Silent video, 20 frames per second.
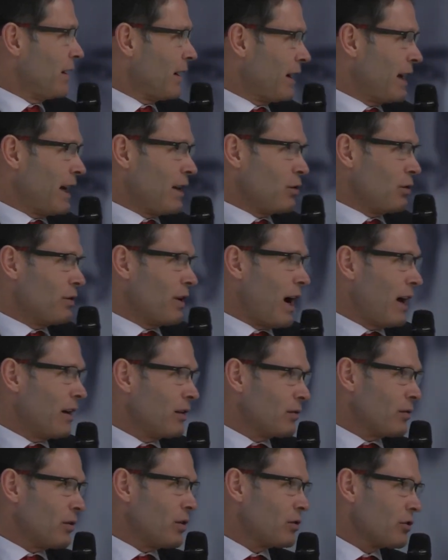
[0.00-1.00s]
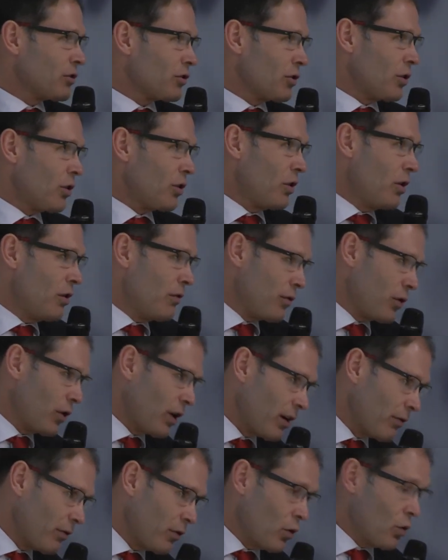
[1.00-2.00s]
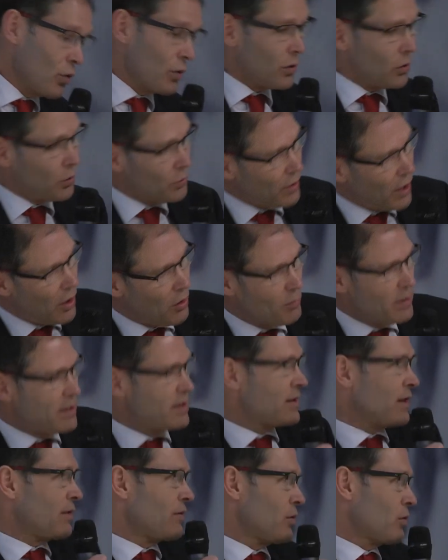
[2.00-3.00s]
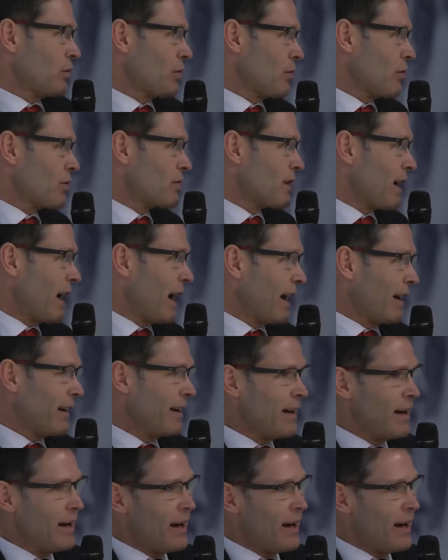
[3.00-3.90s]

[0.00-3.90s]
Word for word: Rede und Antwort stehen für Erfolg oder auch Misserfolg, wo es keinen.